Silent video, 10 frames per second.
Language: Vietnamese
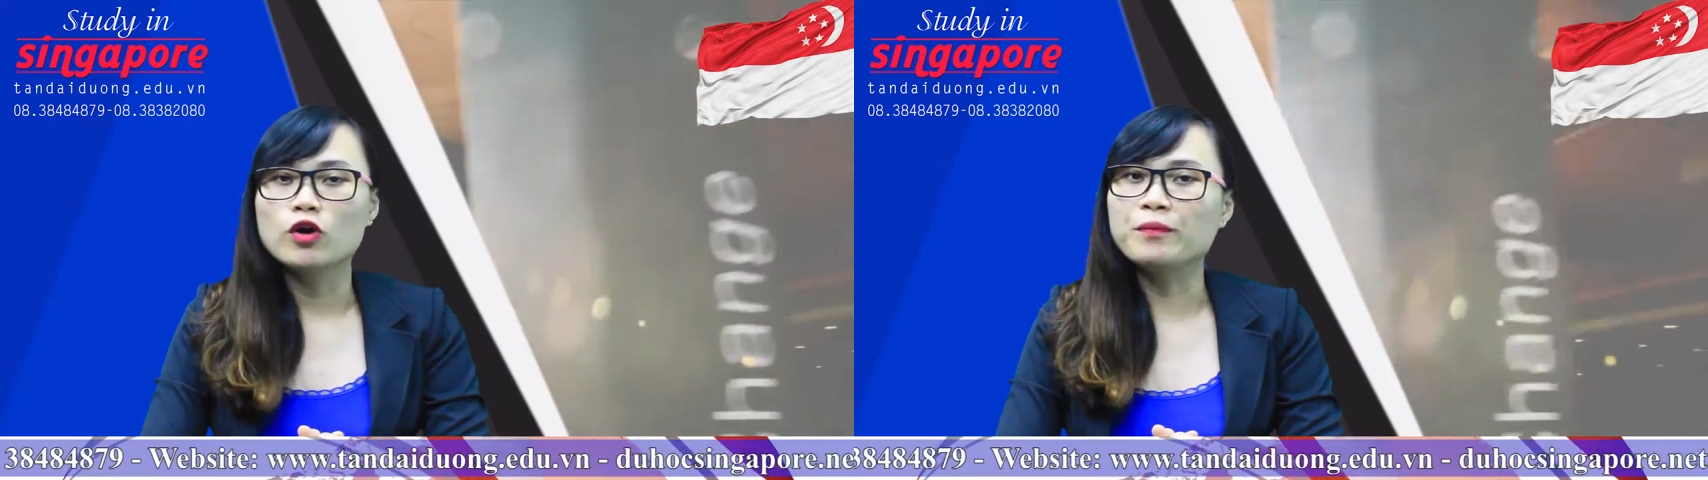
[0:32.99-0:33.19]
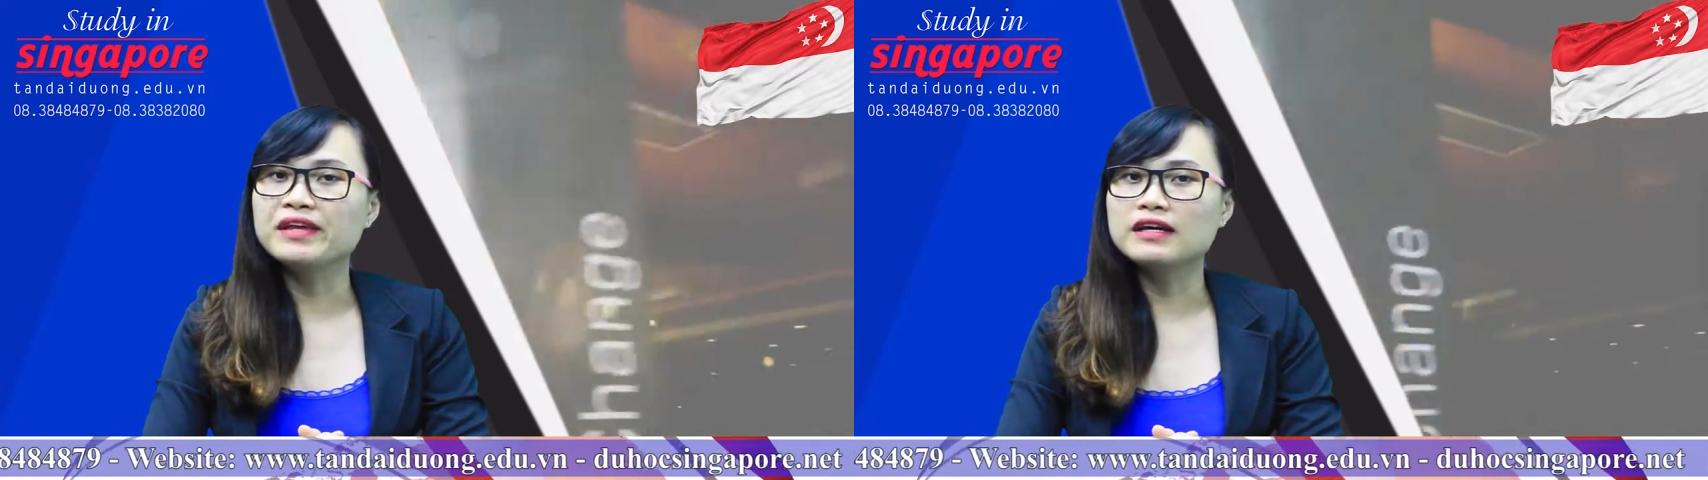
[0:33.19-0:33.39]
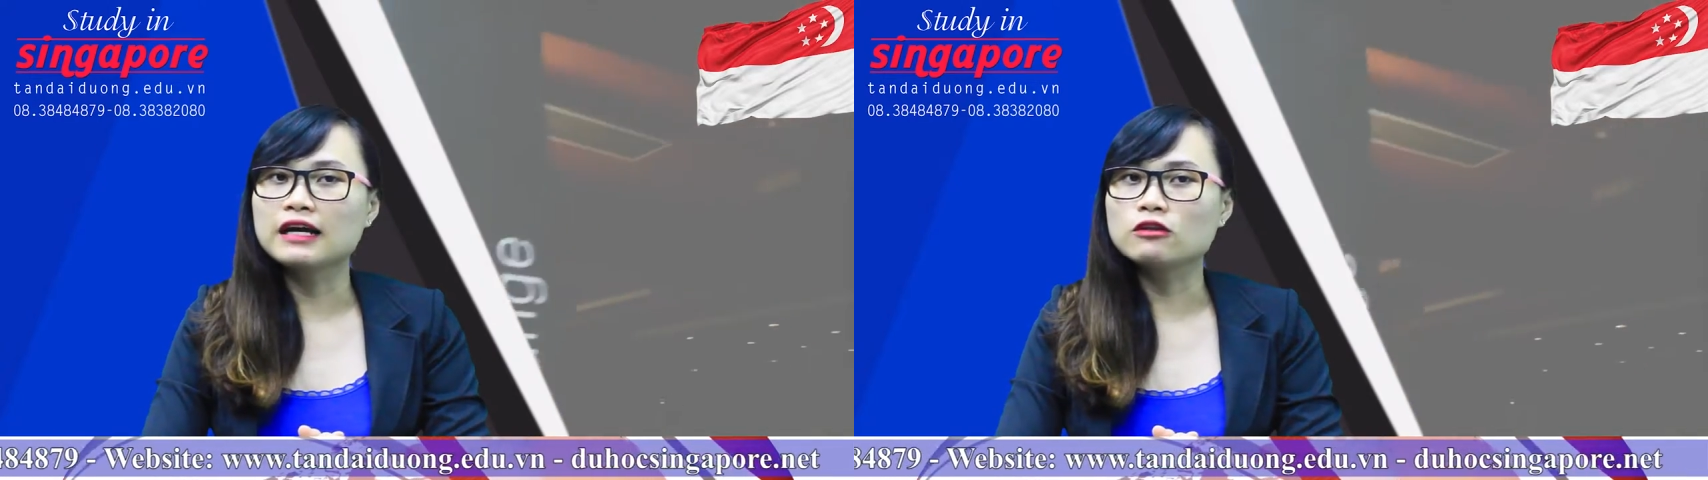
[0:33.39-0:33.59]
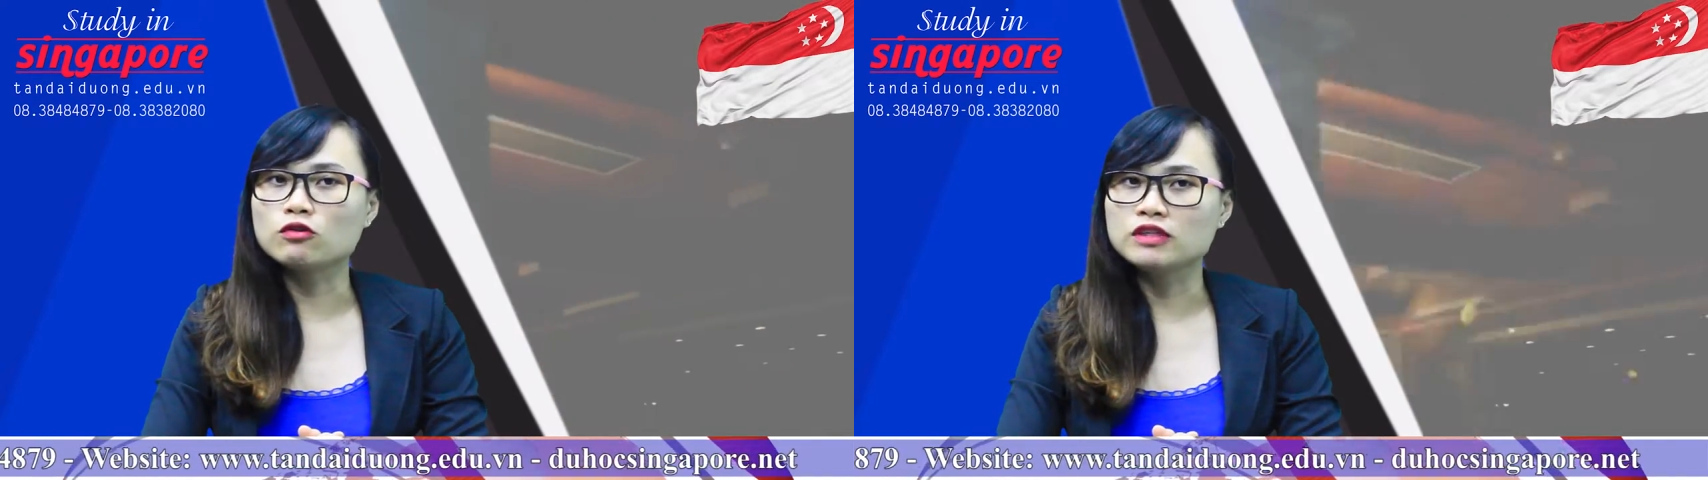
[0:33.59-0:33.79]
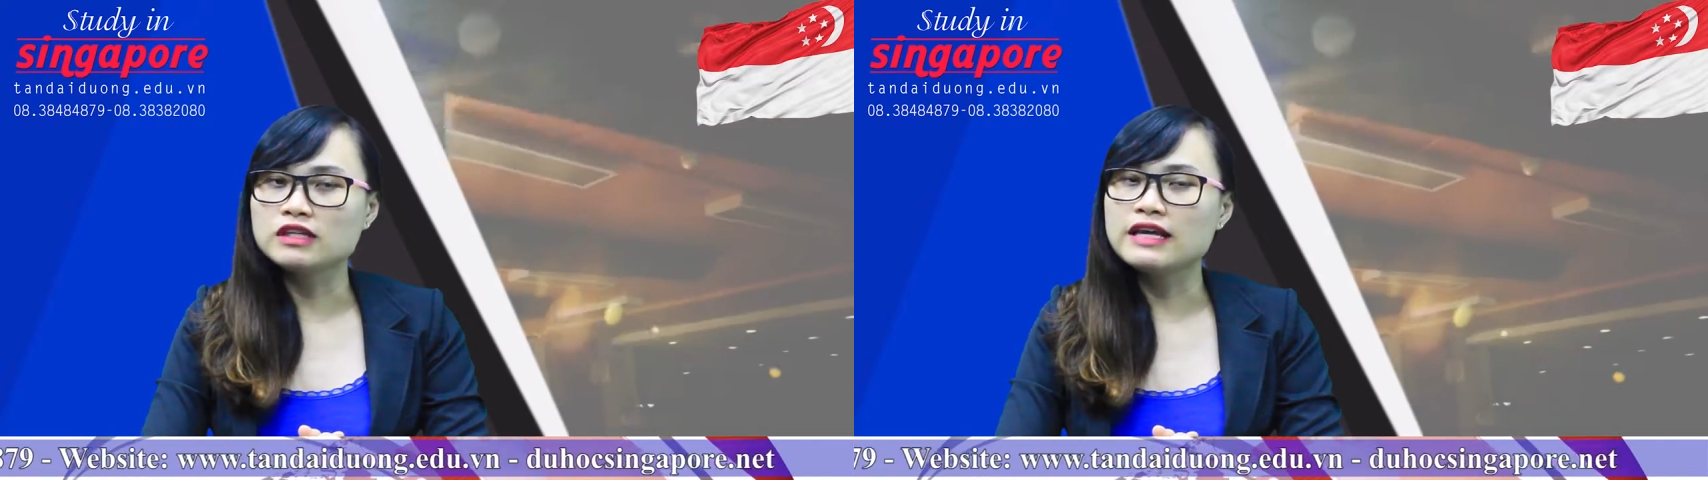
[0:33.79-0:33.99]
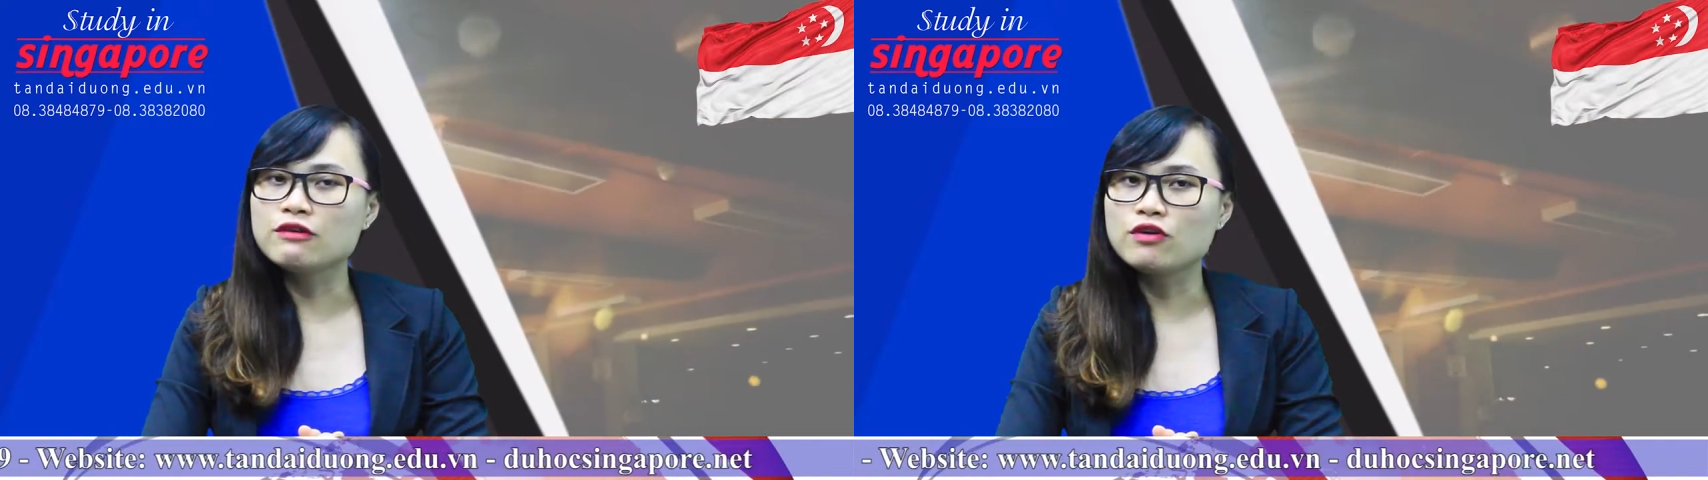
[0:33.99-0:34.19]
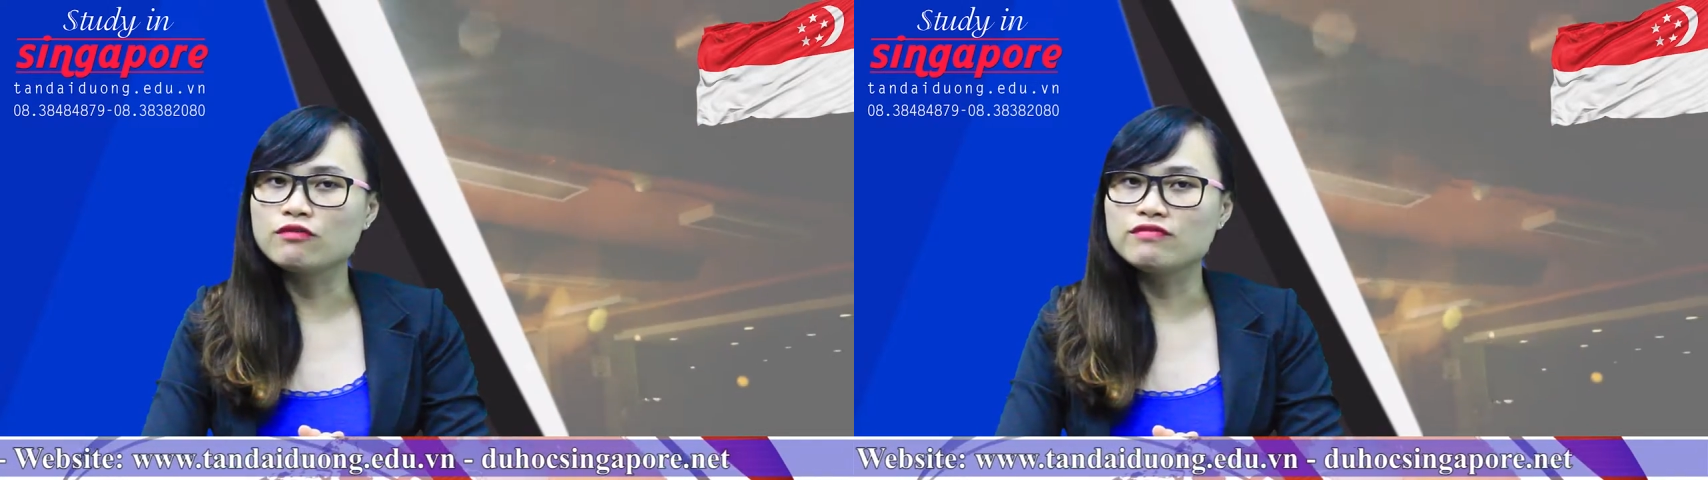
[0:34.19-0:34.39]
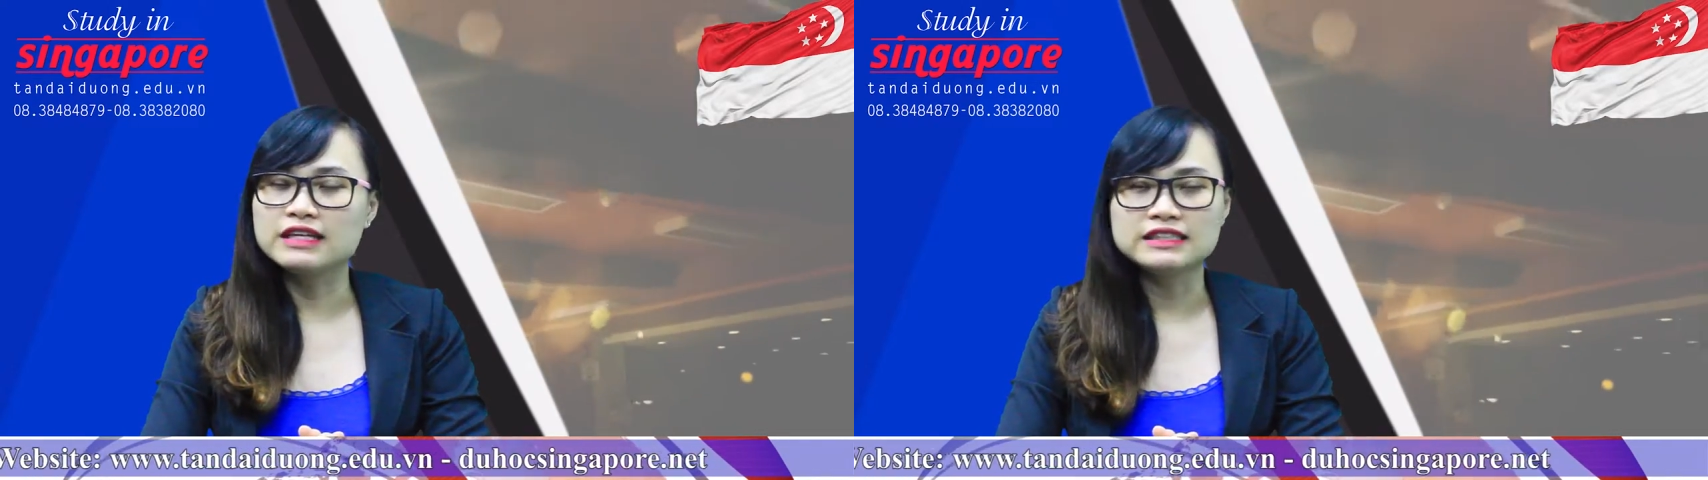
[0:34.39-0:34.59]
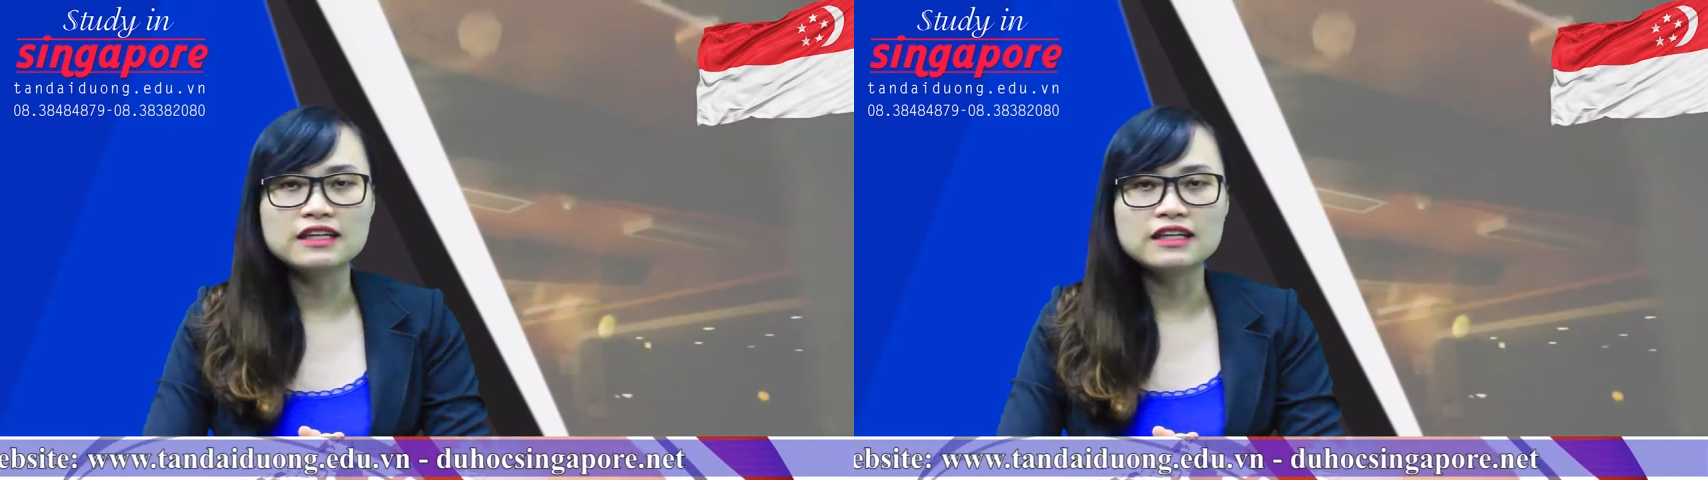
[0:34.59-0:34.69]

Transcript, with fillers: cũng như các tổ chức giáo dục về